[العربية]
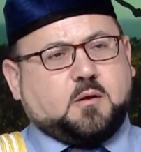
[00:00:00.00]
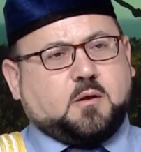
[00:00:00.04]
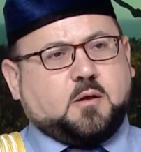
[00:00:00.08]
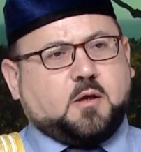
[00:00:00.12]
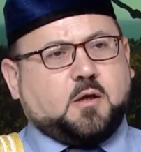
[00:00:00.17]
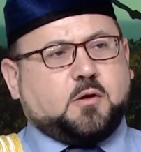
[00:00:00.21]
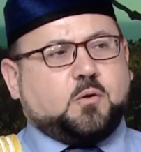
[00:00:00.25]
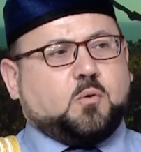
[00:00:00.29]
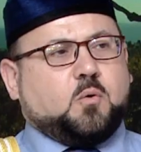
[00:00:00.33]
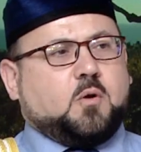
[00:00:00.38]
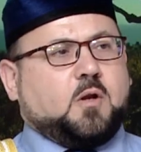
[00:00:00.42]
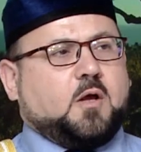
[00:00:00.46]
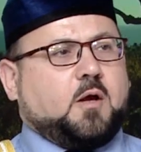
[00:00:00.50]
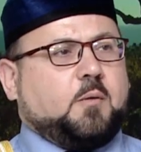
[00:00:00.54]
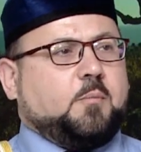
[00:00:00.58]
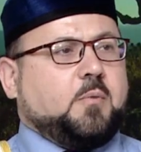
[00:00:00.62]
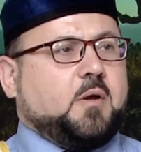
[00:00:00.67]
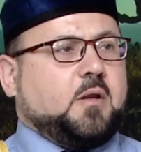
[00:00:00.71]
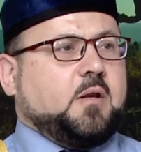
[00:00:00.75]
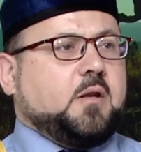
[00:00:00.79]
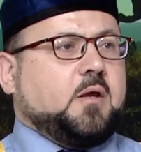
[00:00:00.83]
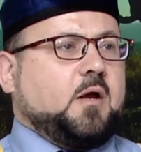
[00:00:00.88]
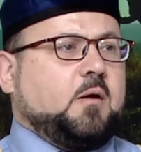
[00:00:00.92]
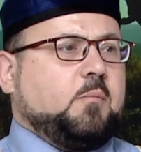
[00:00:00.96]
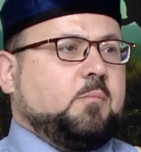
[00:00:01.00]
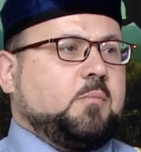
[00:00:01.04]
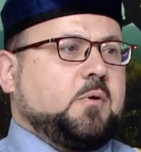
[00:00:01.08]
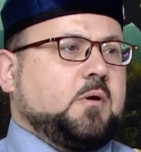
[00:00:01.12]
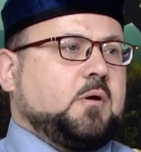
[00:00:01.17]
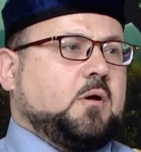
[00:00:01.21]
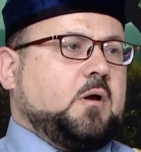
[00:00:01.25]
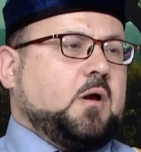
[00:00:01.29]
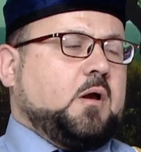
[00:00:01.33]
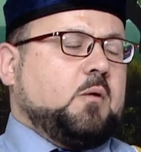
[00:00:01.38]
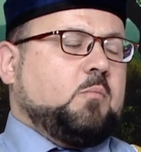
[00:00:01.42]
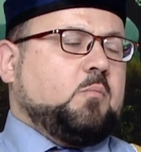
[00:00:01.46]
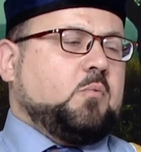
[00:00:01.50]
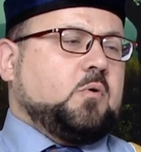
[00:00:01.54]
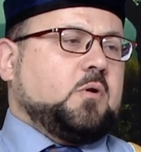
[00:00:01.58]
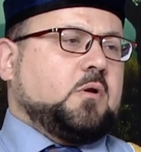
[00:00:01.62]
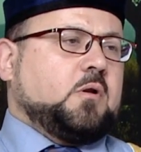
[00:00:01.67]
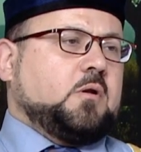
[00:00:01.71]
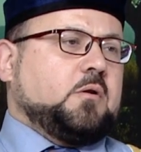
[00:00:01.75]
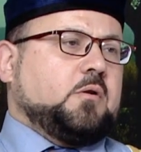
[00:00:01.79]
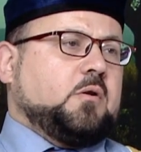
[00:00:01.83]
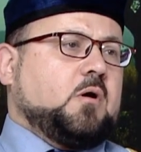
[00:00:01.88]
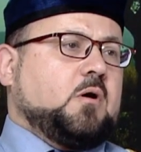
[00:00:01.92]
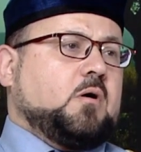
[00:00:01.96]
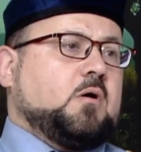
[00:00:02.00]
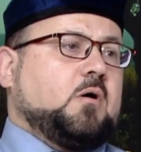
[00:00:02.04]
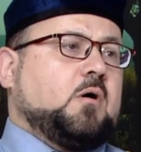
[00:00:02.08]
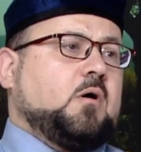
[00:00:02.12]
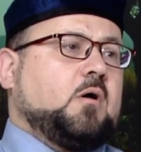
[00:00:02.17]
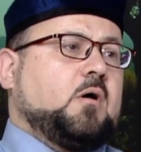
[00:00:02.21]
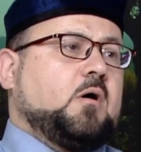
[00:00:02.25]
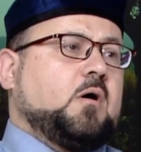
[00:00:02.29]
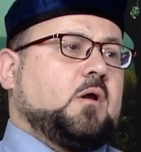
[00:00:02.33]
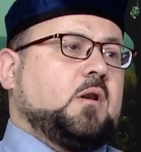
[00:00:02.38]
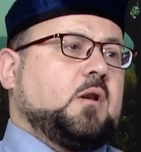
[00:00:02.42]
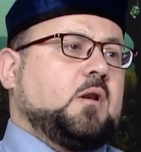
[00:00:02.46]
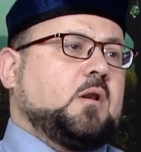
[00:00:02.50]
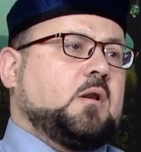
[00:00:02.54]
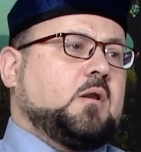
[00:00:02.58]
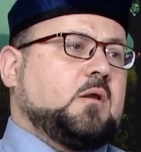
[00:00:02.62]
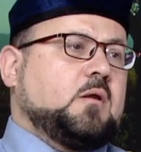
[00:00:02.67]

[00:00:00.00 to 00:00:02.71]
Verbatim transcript: أي الأعمال أحب, أحب إلى الله قال